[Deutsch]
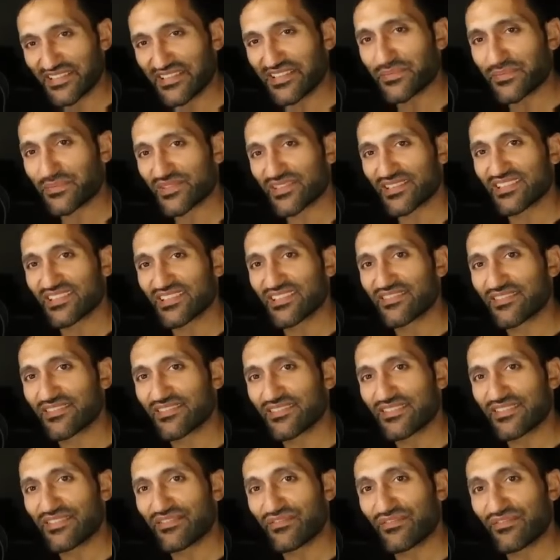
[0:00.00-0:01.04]
diesem Sinne
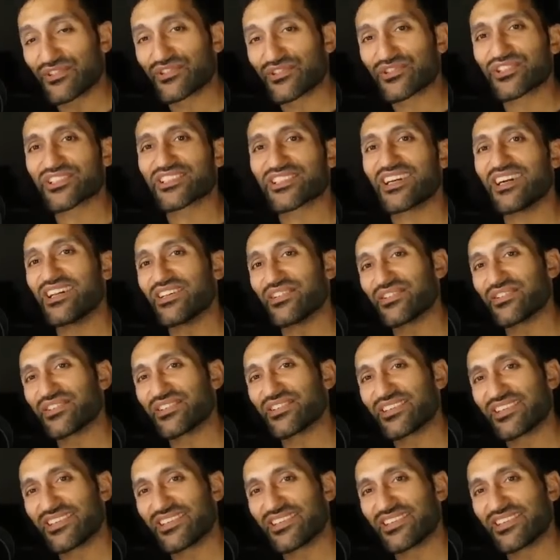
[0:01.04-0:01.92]
wünsche ich allen noch